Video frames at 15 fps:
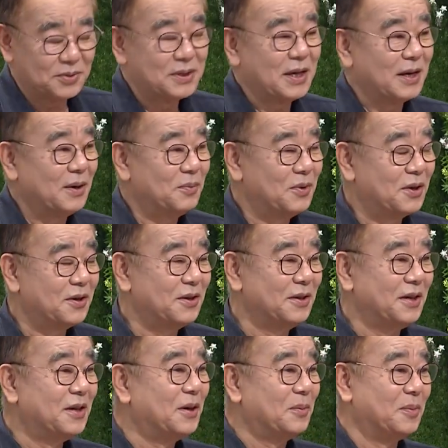사람들은
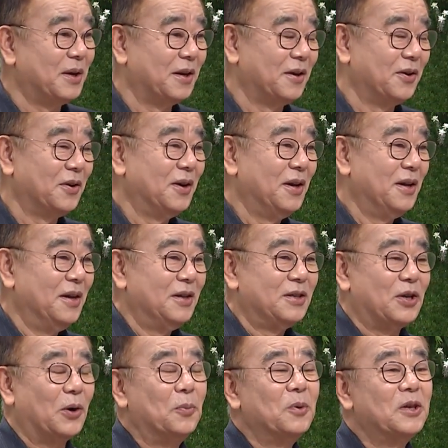이런 말이에요.
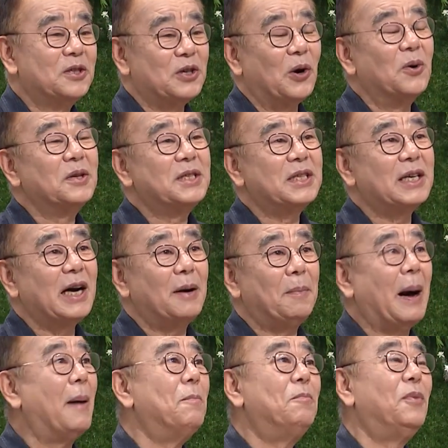정, 정치가
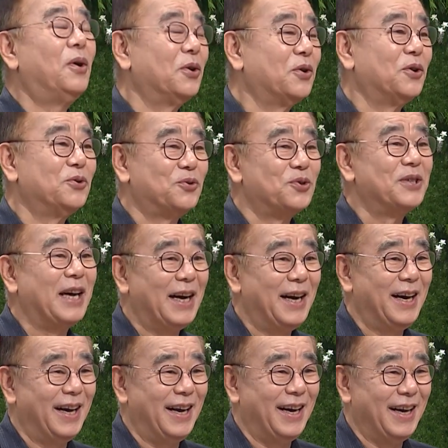밥 먹여주냐?
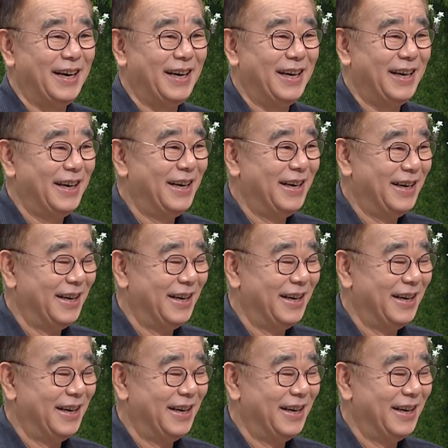어.